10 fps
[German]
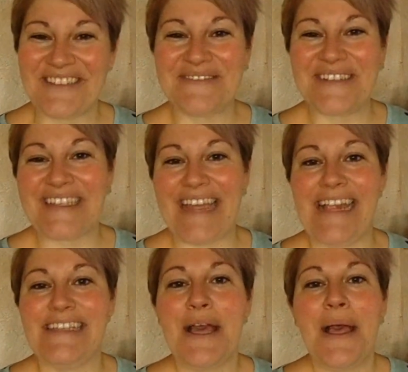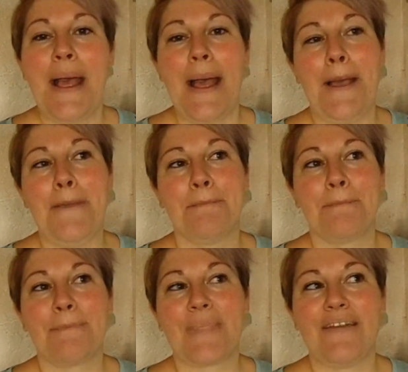dazu bestellt,
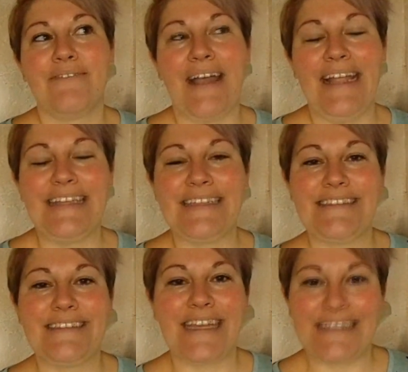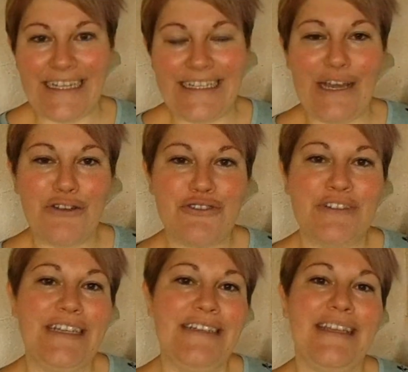ähm, weil ich es tatsächlich auch
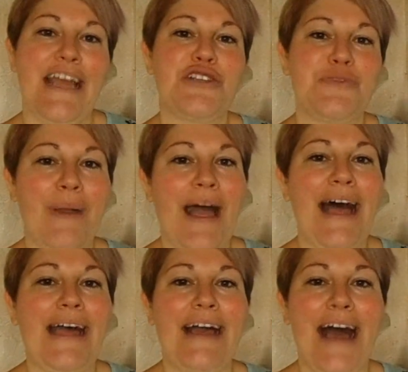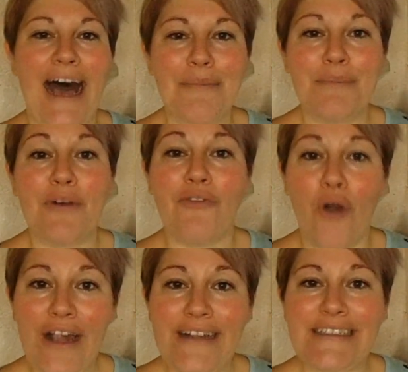schon in der Sprache haben
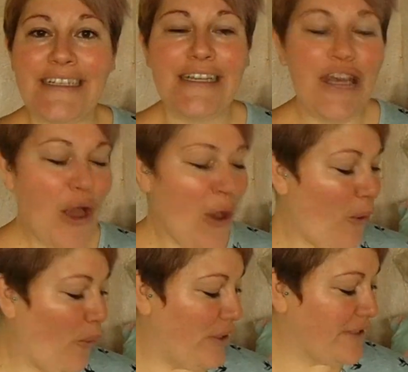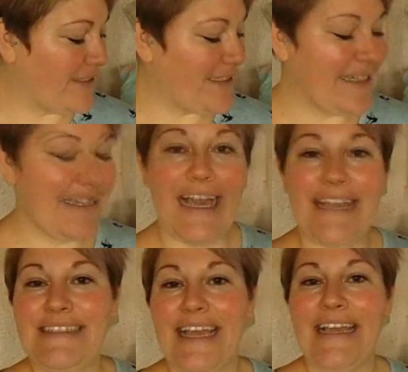wollte. Und äh, ja,
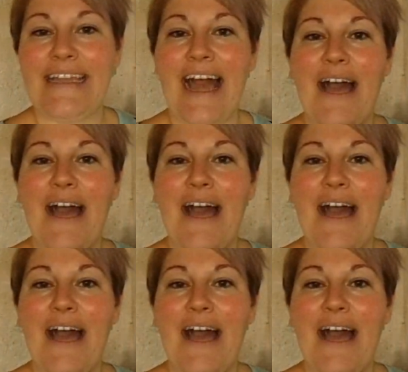ich denke,